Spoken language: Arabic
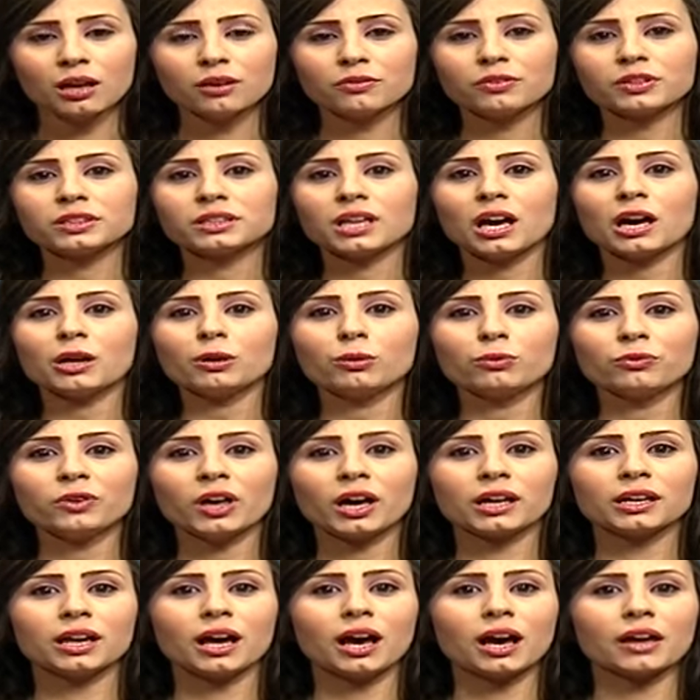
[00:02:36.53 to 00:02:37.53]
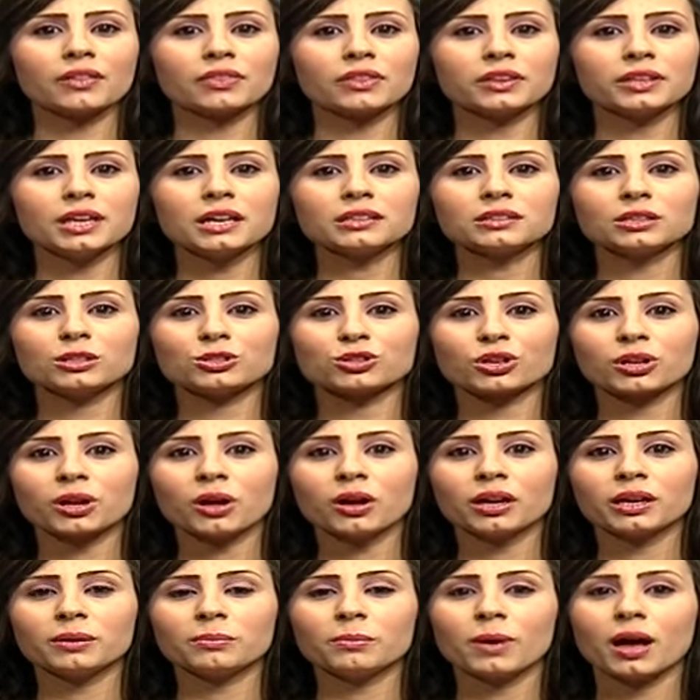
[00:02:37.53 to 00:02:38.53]
في التعرف على حيثيات
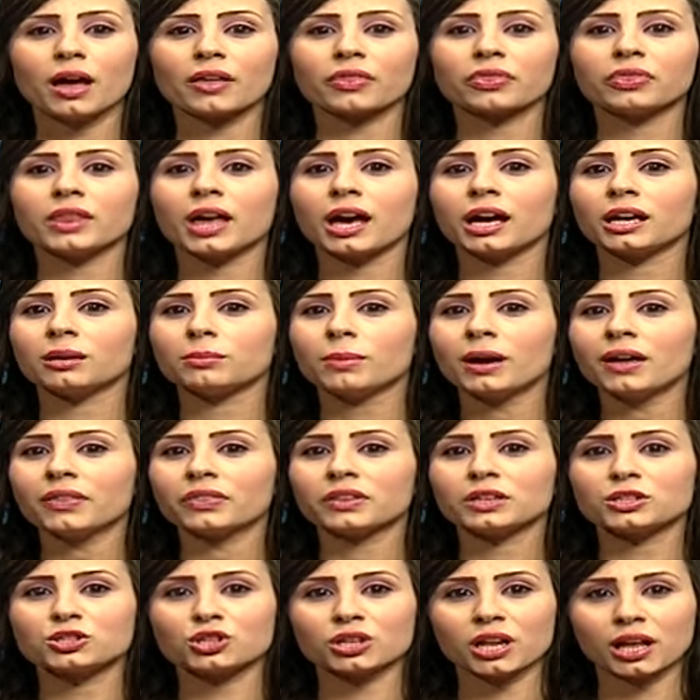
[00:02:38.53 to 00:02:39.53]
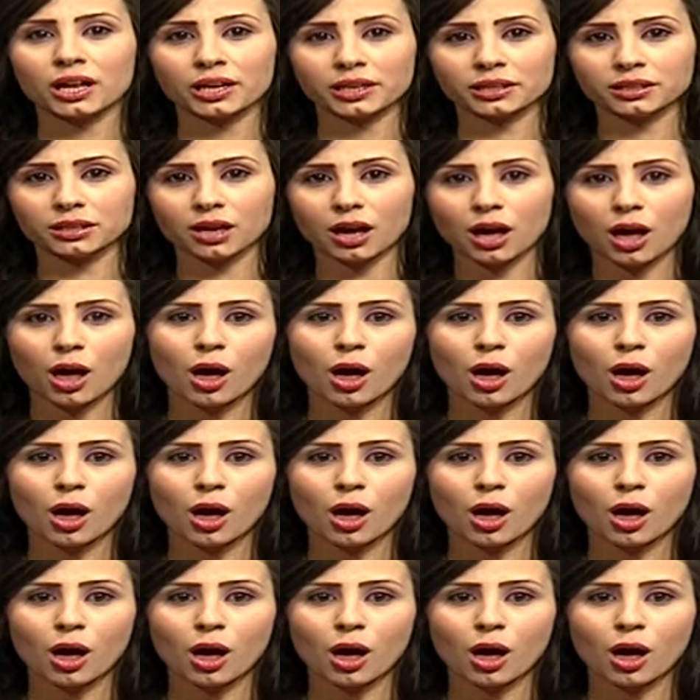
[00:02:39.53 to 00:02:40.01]
الجرائم أثناء البحث الجنائي